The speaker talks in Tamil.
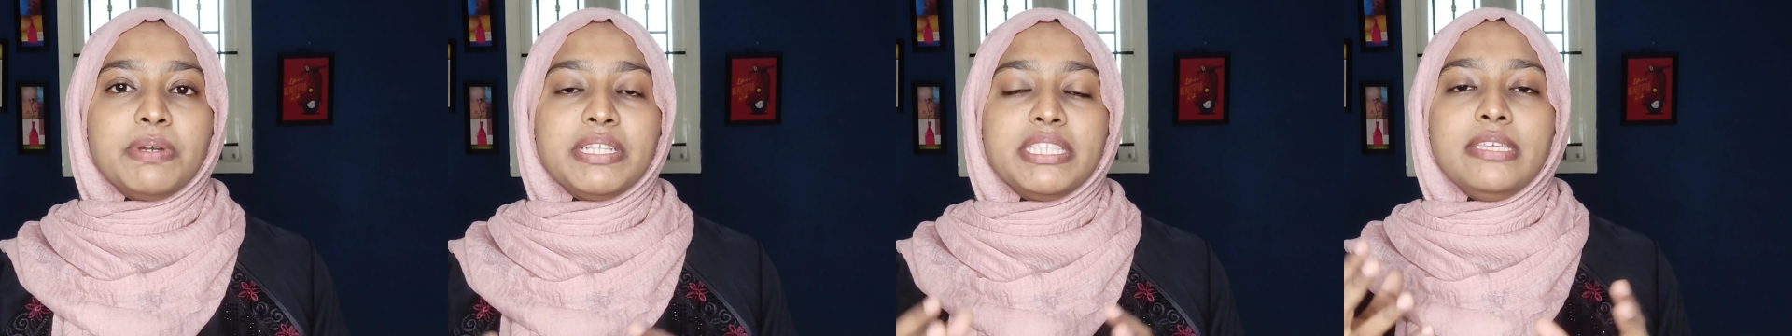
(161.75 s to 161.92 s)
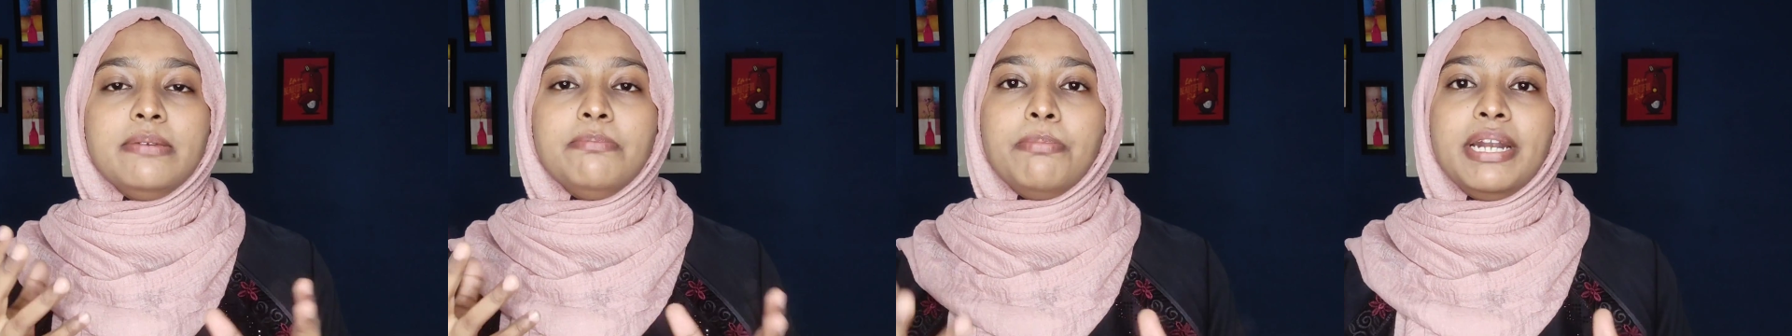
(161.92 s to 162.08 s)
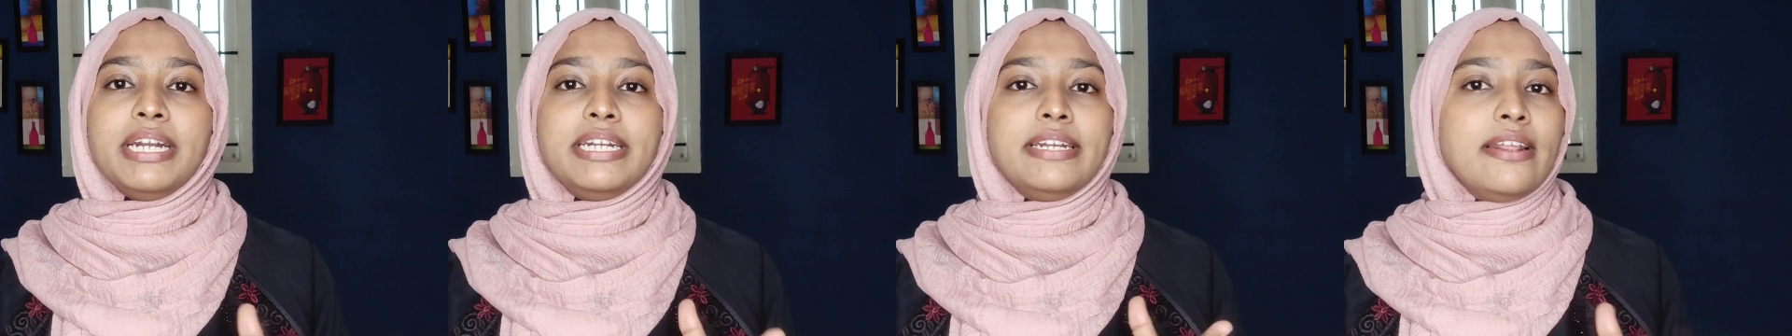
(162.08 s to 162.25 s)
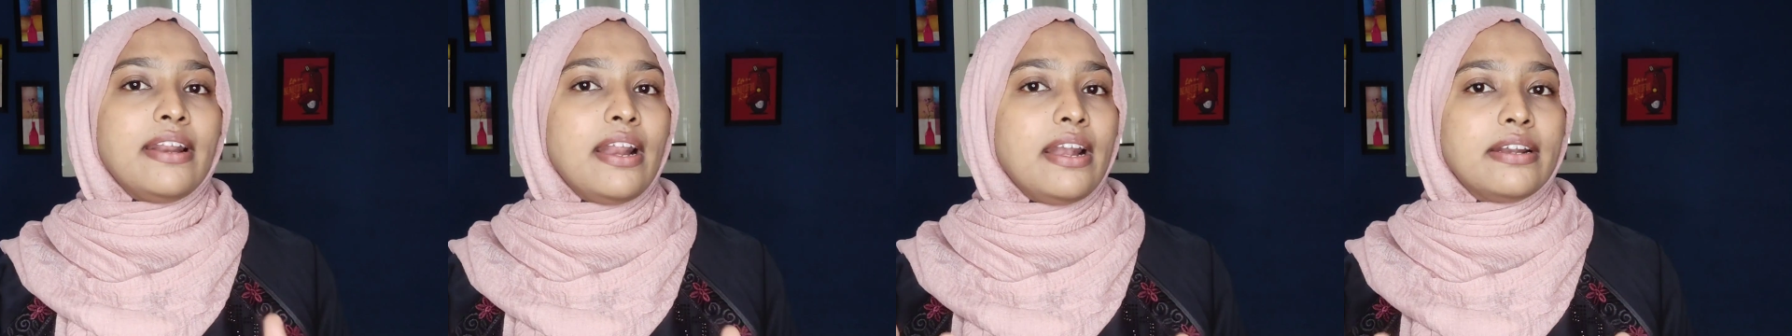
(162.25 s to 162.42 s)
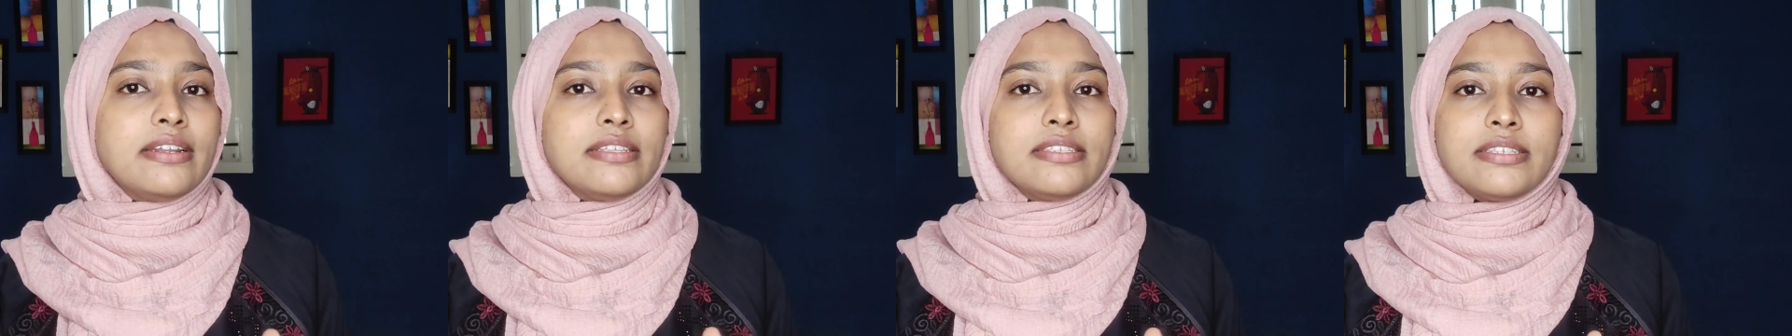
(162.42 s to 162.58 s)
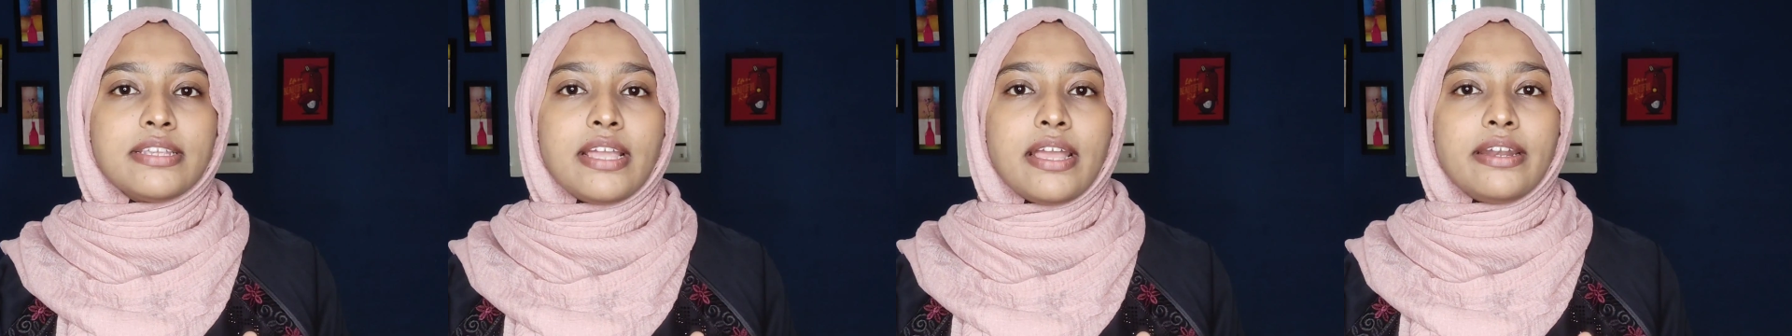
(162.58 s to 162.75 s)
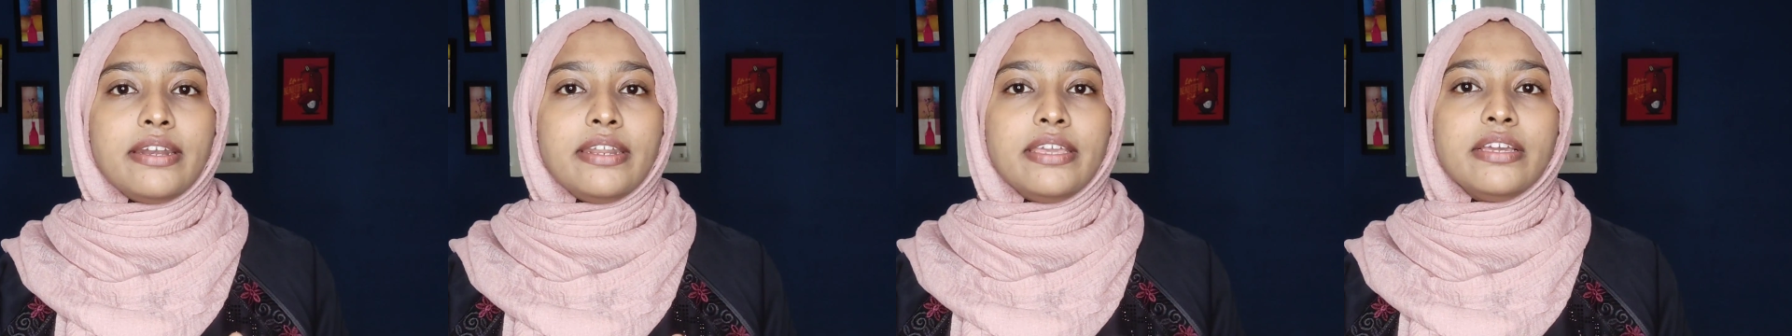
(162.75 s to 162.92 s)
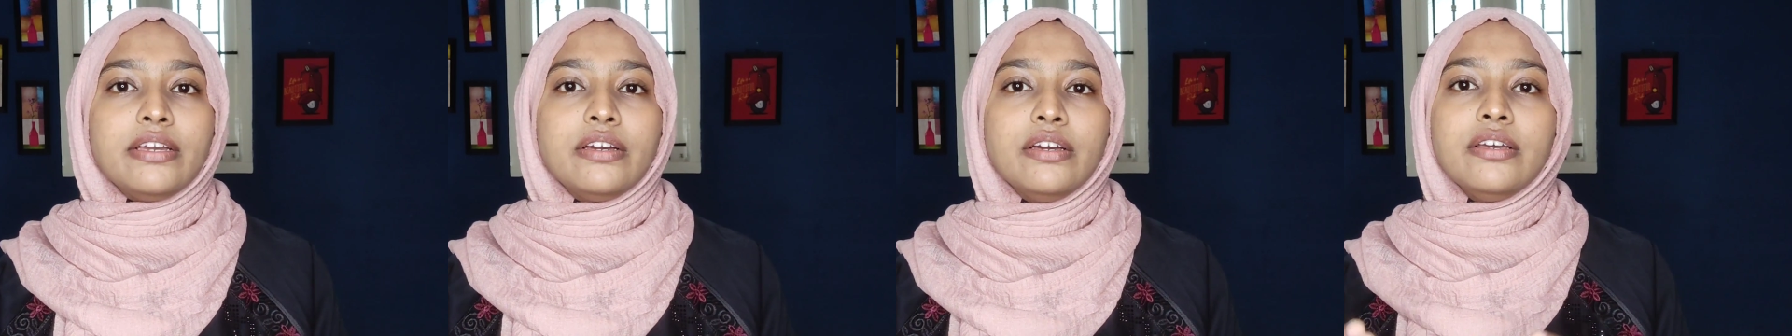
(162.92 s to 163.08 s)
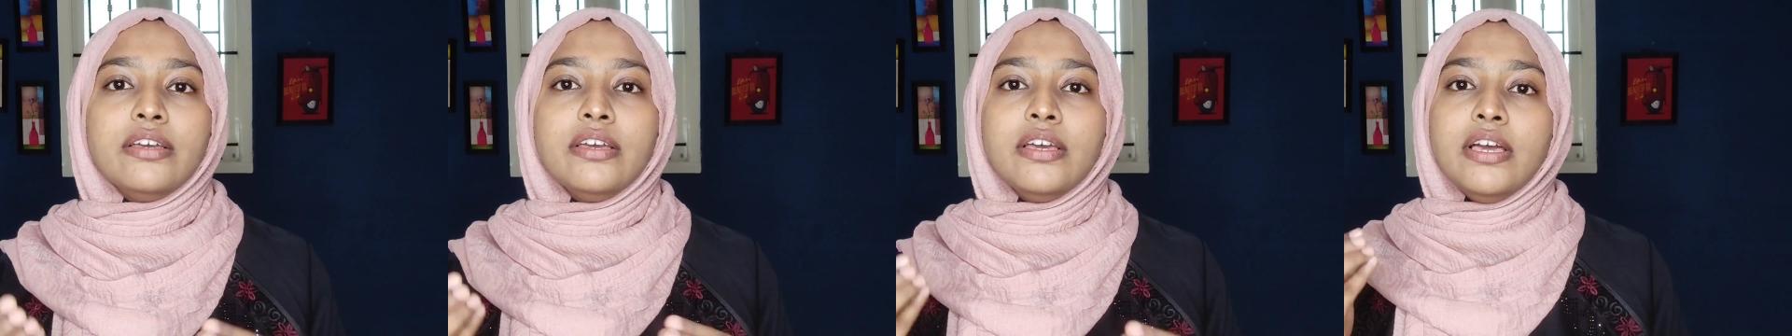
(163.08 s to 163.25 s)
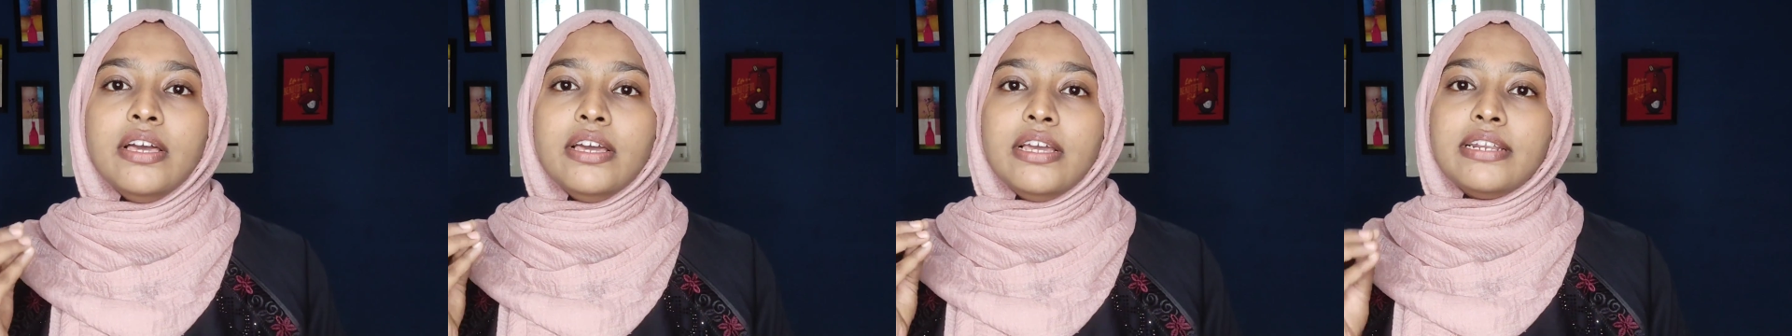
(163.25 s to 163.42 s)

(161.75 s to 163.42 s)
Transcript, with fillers: பற்றி பெட்டர் அண்டர்ஸ்டாண்டிங்க்கு